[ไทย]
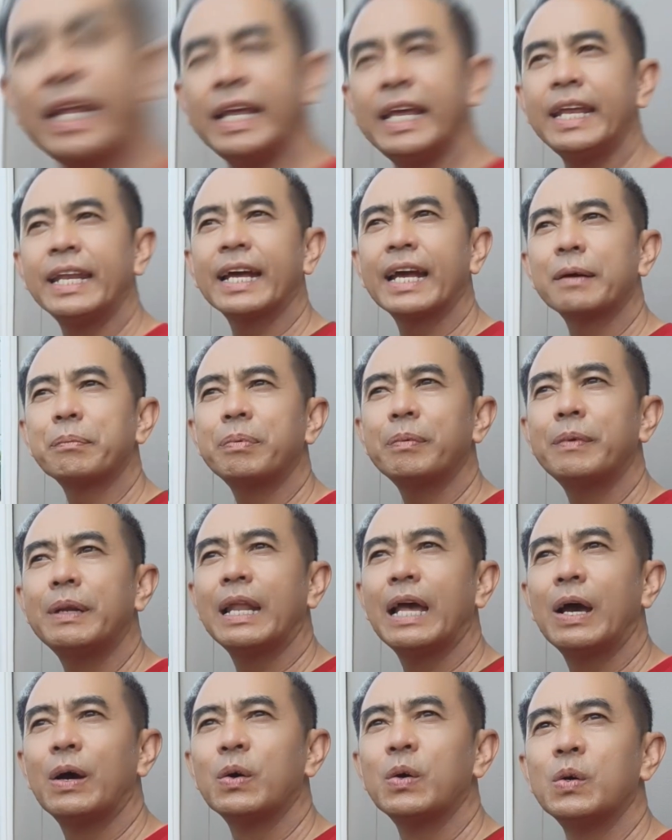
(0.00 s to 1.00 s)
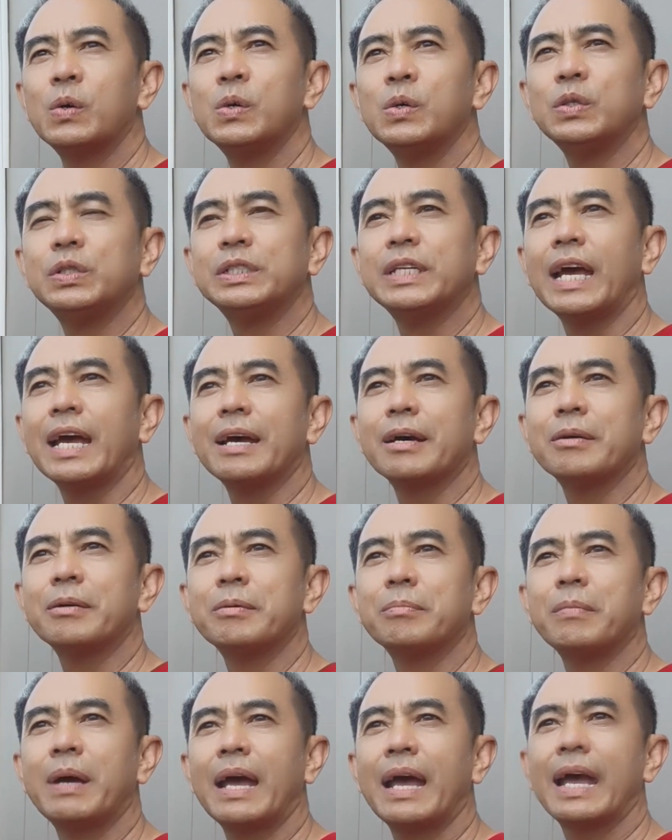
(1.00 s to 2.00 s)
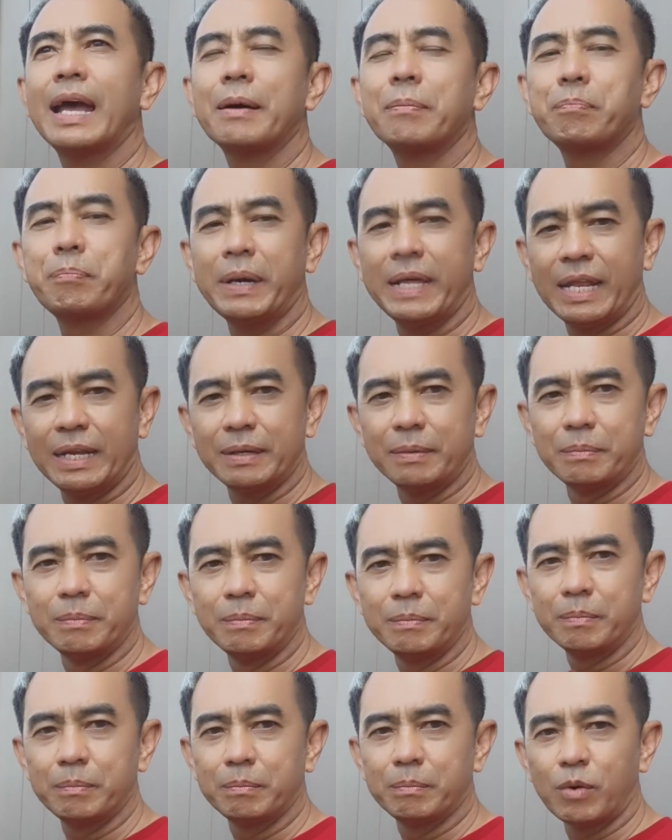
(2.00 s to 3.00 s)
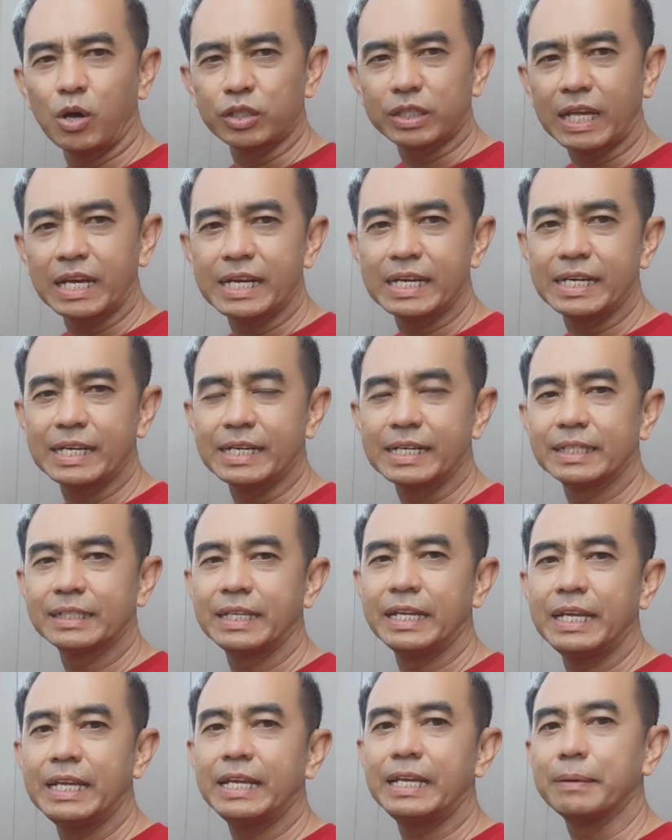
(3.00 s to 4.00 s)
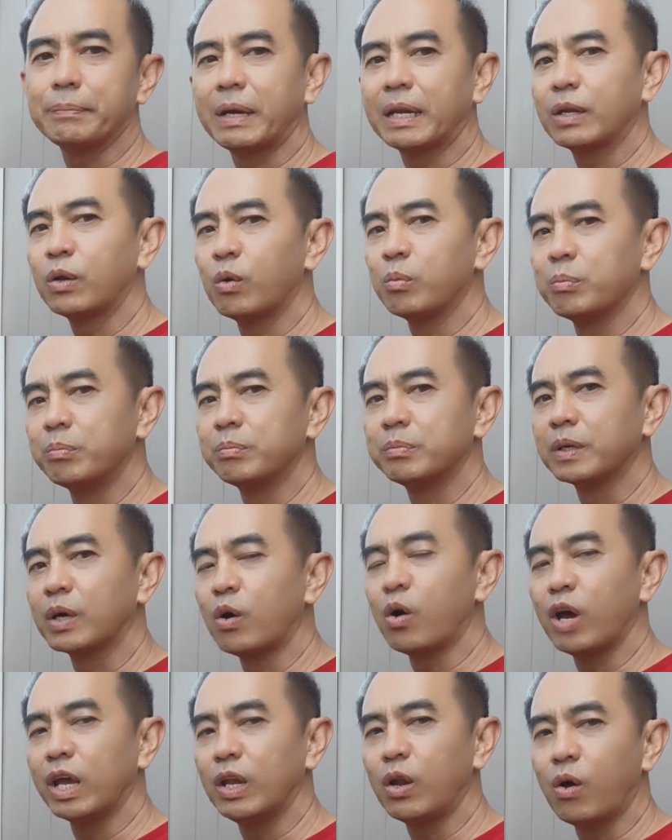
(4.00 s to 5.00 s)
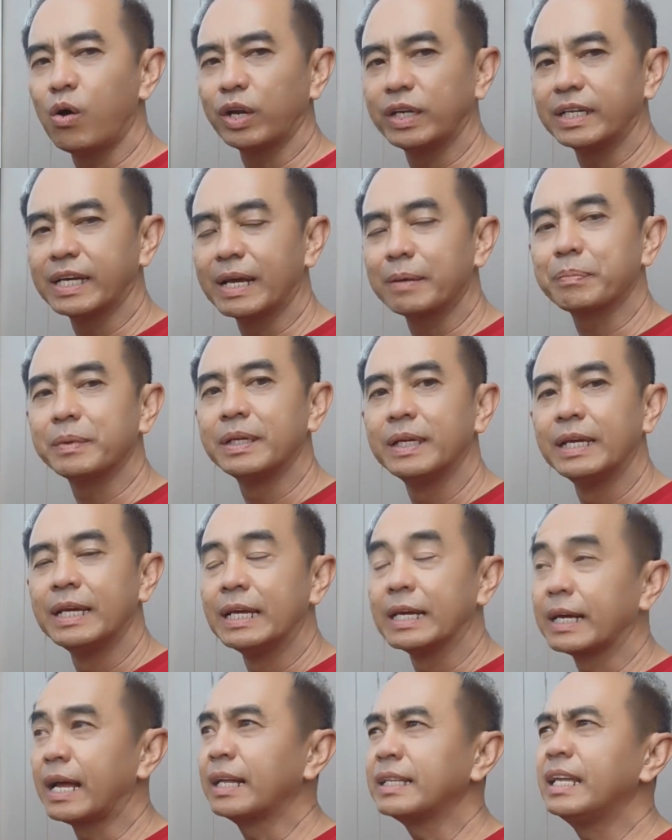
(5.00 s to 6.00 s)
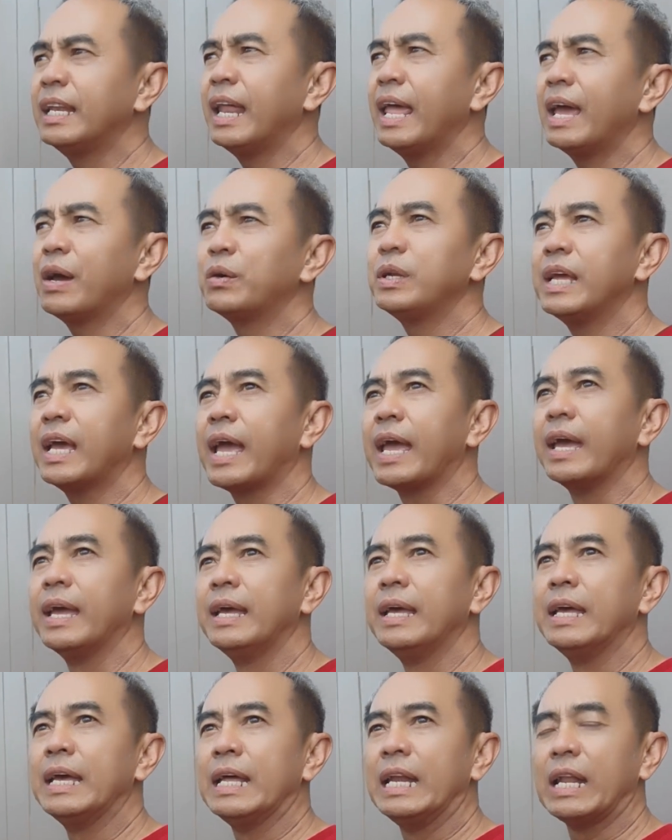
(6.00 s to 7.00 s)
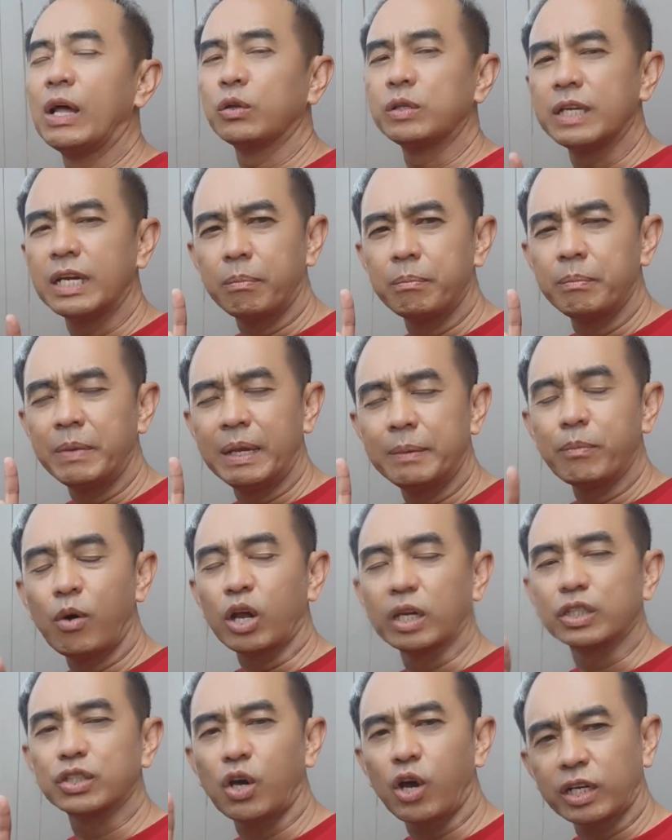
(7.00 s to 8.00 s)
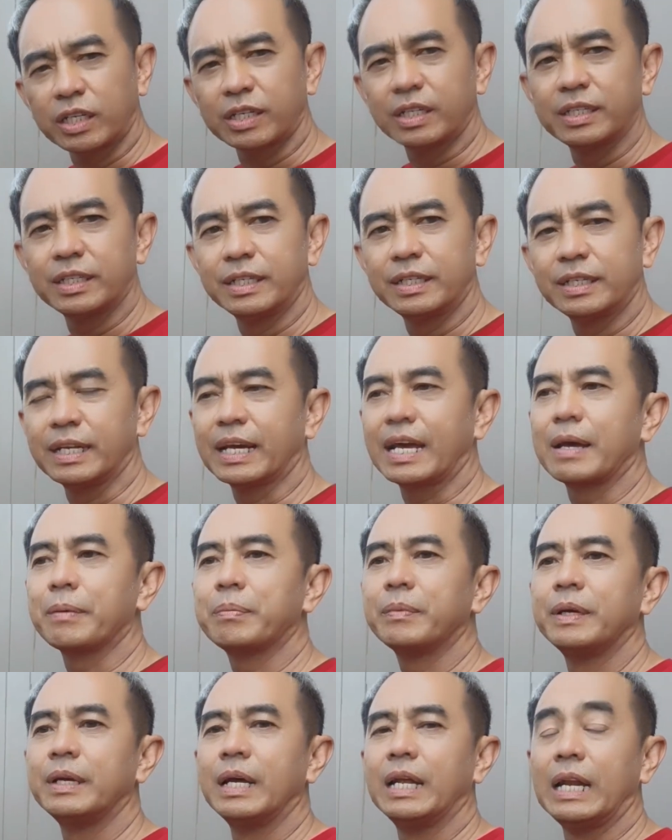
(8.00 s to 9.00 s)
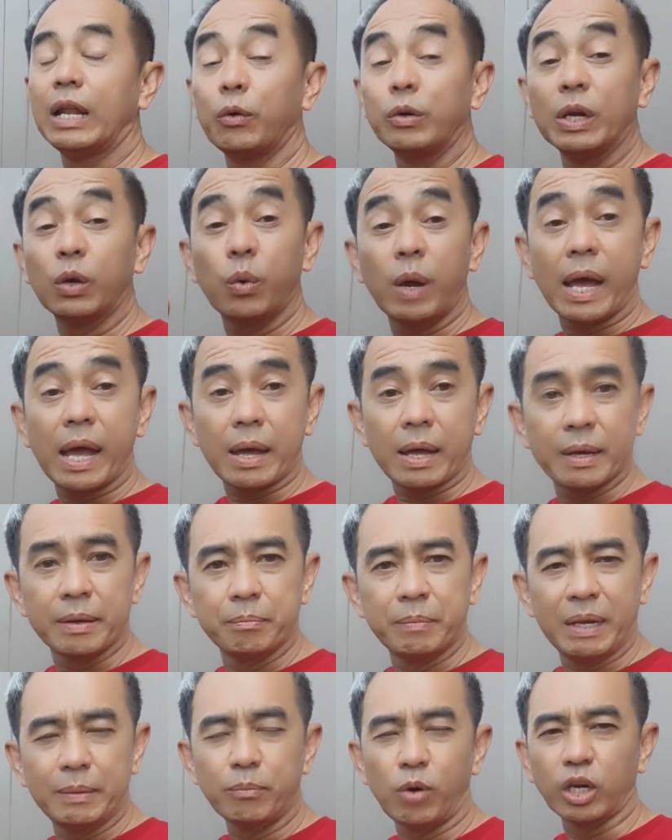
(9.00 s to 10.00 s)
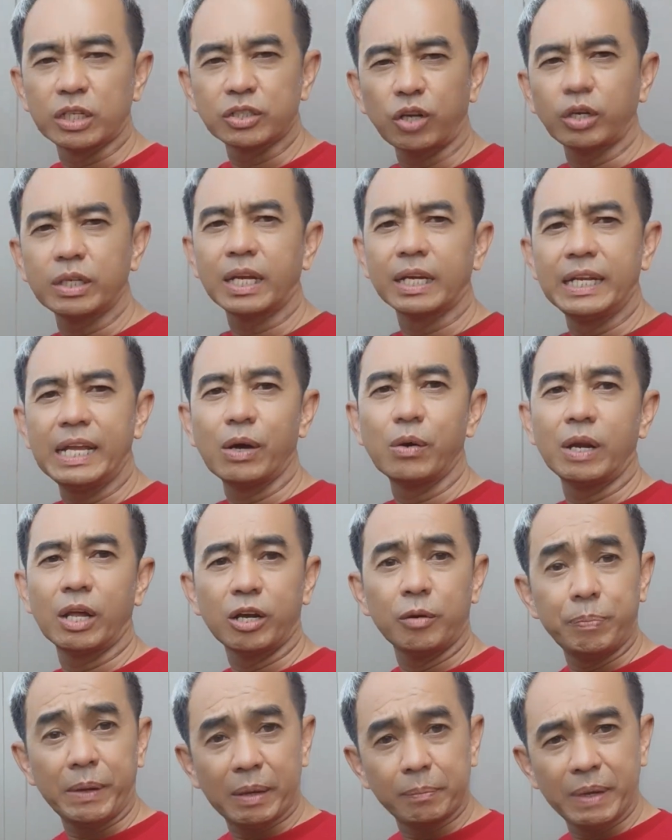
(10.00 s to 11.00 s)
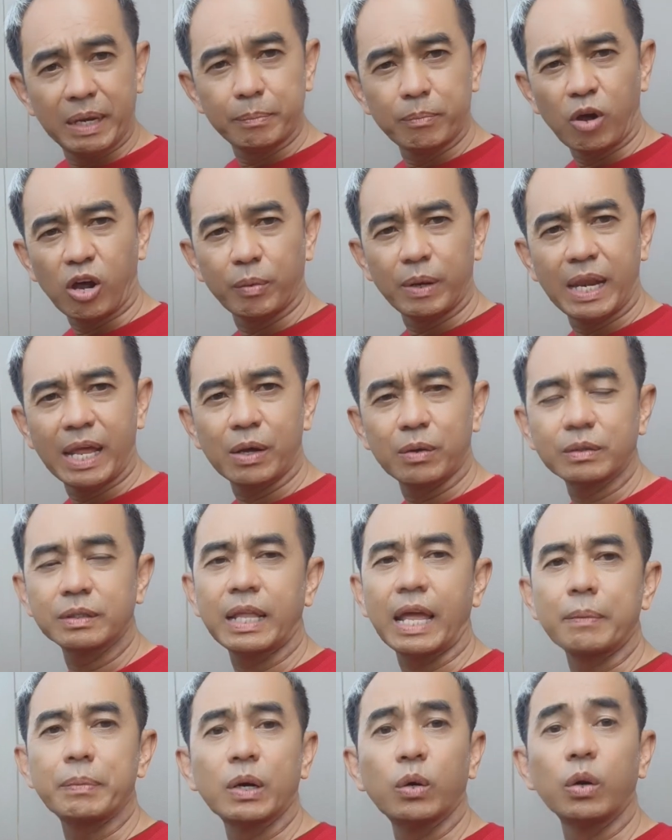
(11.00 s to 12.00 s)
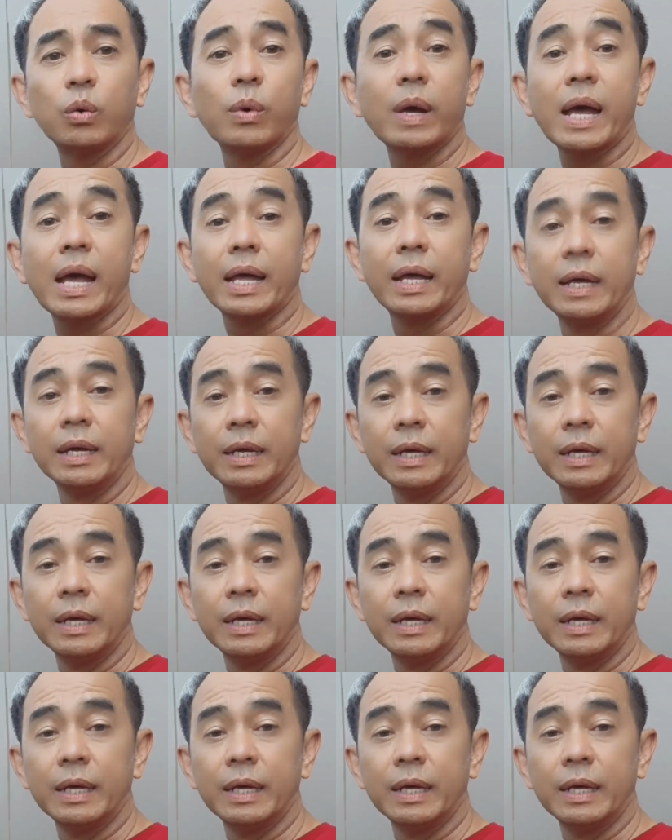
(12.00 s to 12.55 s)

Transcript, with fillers: นนี้นะครับเราจะมาเปลี่ยนมอเตอร์ที่พัดลมคอยร้อนนะครับครั้งที่แล้วเนี่ยเราเจอเมนบอร์ดช็อตนะครับเรานึกว่าเมนบอร์ดช็อตอย่างเดียวเราก็เปลี่ยนเมนบอร์ดไปแล้วแต่ปรากฏว่า